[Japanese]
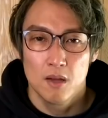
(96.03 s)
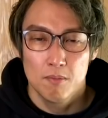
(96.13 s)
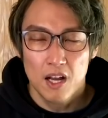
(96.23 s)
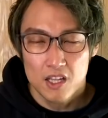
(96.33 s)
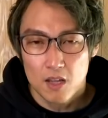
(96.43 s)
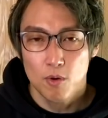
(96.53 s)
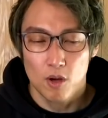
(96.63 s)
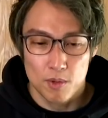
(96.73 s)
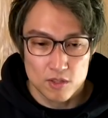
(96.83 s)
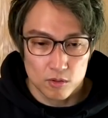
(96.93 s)
前にね、僕
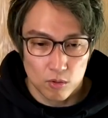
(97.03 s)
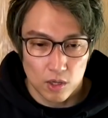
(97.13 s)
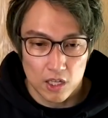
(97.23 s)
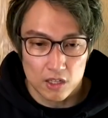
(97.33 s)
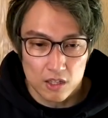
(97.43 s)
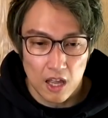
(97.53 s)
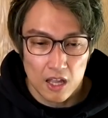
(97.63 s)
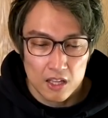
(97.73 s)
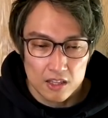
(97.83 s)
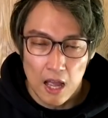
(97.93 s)
は別の動画で言った、
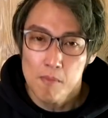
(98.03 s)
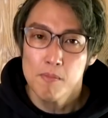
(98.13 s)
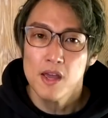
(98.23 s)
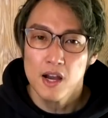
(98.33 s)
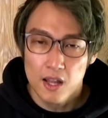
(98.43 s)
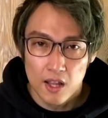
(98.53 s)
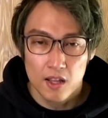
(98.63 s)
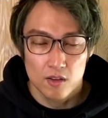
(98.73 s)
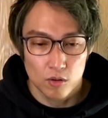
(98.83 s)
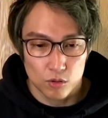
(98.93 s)
南米がね、
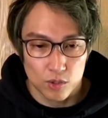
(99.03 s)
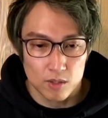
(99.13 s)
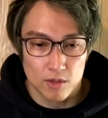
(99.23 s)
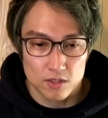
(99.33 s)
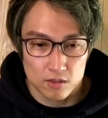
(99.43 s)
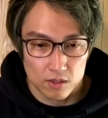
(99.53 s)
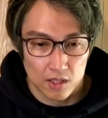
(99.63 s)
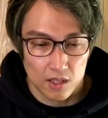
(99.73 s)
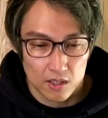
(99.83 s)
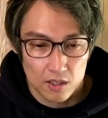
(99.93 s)
どんどん増えてますよ
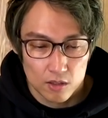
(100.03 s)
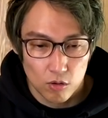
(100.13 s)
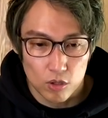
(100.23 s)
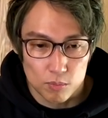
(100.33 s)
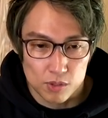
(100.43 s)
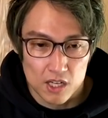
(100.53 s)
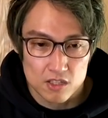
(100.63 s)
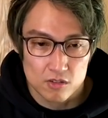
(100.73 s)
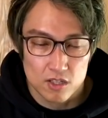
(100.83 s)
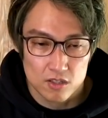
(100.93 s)
ね。特に
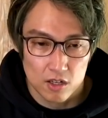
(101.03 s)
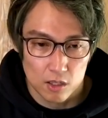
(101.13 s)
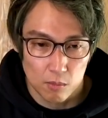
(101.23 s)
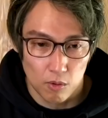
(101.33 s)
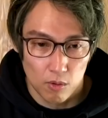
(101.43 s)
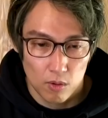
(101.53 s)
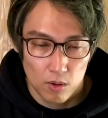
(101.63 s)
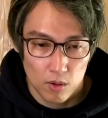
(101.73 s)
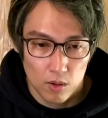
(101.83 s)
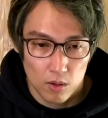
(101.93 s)
ブラジルですけれども、
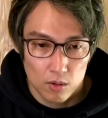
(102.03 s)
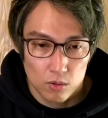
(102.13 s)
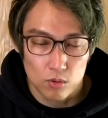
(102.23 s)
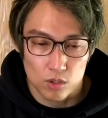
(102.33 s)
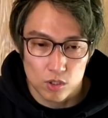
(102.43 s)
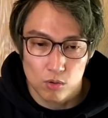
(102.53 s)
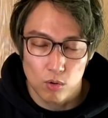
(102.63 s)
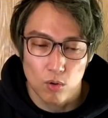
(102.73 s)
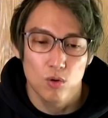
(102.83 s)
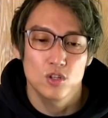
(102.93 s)
どんどん記録
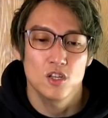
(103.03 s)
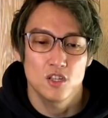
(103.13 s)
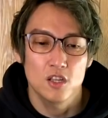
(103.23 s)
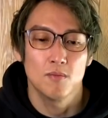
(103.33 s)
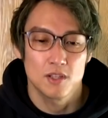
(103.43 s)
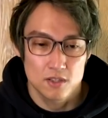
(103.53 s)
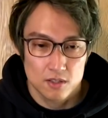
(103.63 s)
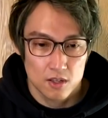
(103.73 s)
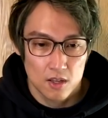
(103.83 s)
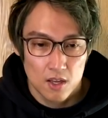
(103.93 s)
を更新していってます。
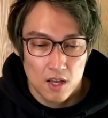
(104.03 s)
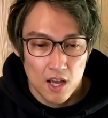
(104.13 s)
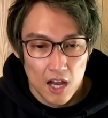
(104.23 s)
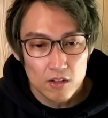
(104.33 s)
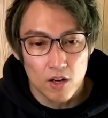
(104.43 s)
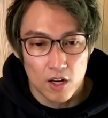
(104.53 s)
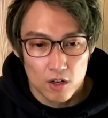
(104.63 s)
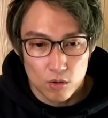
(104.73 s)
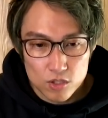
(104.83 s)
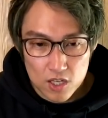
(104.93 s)
あとね、
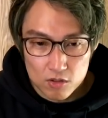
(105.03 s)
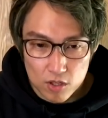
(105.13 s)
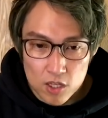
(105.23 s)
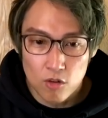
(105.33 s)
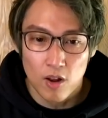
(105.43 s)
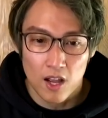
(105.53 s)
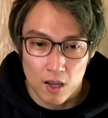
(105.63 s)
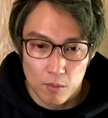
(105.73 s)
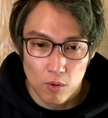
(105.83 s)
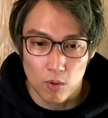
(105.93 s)
ロシアとインドなん
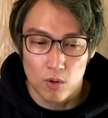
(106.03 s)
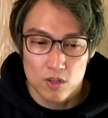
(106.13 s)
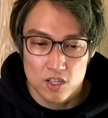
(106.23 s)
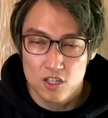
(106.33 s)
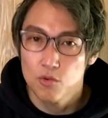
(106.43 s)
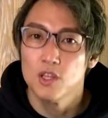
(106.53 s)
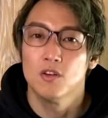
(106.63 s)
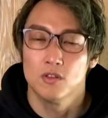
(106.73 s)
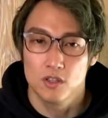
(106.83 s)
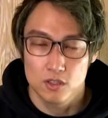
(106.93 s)
かも全然増えて
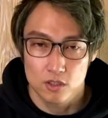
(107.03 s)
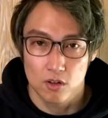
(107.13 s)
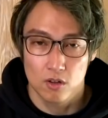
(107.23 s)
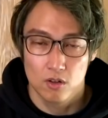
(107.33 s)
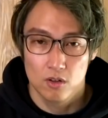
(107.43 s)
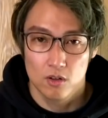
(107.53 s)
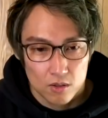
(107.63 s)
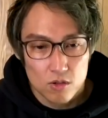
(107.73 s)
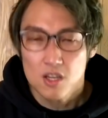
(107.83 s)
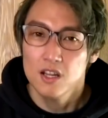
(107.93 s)
るんですよ。
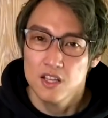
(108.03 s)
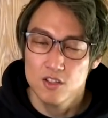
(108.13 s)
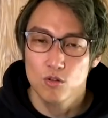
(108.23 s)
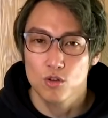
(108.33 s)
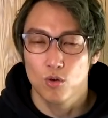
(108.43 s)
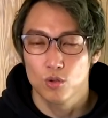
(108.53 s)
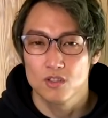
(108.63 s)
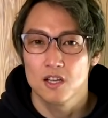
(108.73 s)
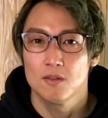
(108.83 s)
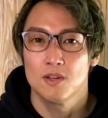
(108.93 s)
ロシアはね、ちょこちょこ報道
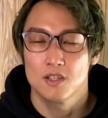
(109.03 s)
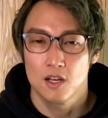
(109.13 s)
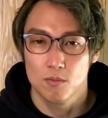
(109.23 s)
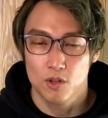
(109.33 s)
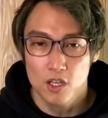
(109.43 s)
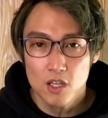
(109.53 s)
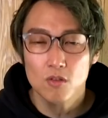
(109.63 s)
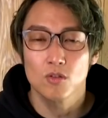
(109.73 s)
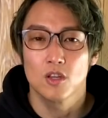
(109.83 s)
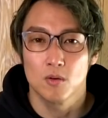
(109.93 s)
されてますけれども、
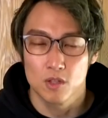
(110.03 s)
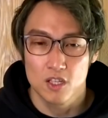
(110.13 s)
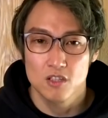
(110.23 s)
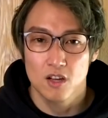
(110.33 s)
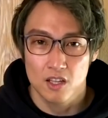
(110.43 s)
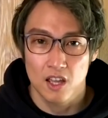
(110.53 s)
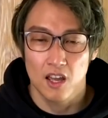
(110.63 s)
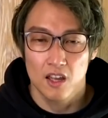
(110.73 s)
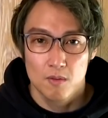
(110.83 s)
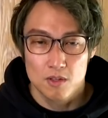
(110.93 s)
インドっていうのもね、実は
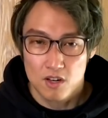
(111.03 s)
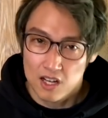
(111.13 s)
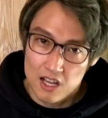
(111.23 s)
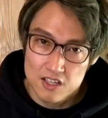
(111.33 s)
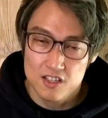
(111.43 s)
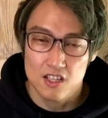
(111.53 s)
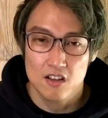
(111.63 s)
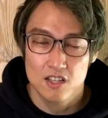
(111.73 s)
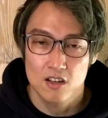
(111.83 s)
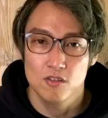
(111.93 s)
ね、まあ、それは感染者た
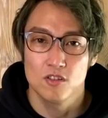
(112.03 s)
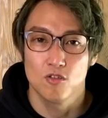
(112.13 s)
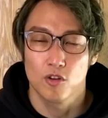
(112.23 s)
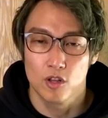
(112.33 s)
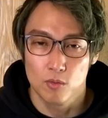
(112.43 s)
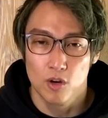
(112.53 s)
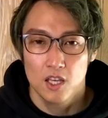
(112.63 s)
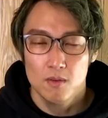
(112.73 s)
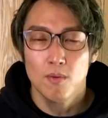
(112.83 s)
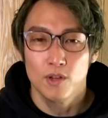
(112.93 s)
くさんいるんでしょうけれども、
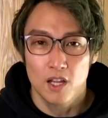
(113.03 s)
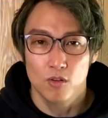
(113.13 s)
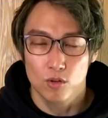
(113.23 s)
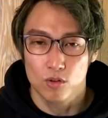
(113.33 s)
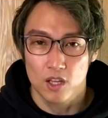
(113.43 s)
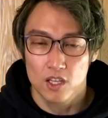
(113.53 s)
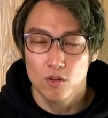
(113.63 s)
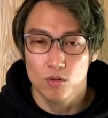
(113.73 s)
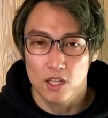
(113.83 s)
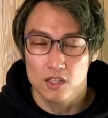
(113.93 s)
今もね、どんどんね、ひ
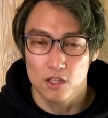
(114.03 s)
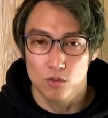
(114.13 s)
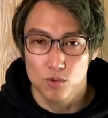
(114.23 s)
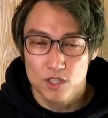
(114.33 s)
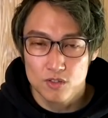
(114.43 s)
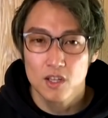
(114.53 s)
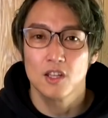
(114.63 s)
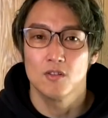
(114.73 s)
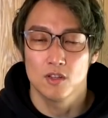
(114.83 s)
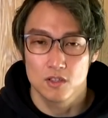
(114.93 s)
どくなってる、増え続け
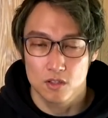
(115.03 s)
てるんです